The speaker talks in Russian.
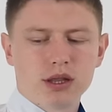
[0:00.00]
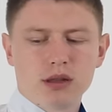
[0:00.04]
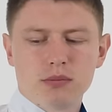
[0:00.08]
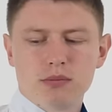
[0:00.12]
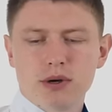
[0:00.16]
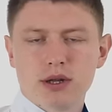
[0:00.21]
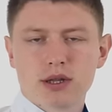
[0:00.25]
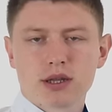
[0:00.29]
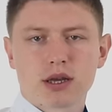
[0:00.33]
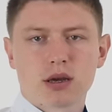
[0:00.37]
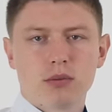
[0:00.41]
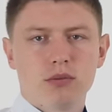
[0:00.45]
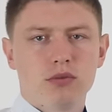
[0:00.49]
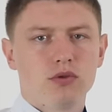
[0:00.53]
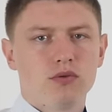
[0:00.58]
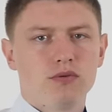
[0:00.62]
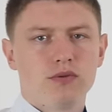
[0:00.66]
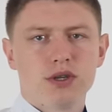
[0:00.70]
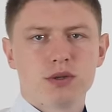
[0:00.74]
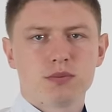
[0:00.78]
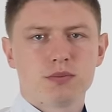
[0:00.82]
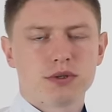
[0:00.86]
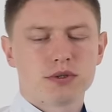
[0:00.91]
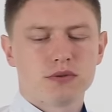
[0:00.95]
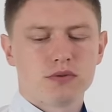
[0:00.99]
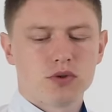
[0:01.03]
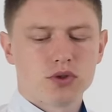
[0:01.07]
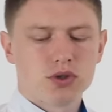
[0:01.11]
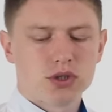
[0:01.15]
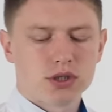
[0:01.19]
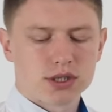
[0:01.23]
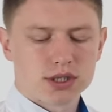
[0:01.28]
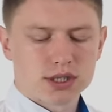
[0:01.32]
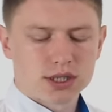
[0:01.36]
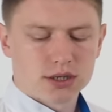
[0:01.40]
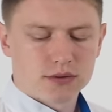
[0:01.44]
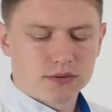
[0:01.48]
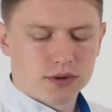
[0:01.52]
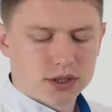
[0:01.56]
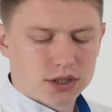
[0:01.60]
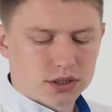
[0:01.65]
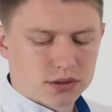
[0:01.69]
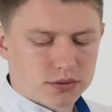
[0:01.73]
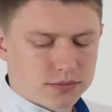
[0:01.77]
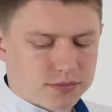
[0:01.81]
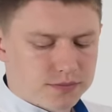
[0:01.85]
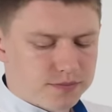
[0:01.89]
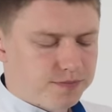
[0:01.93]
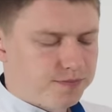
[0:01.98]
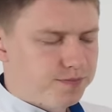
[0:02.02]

лопатками, ну весь позвоночник захвачен.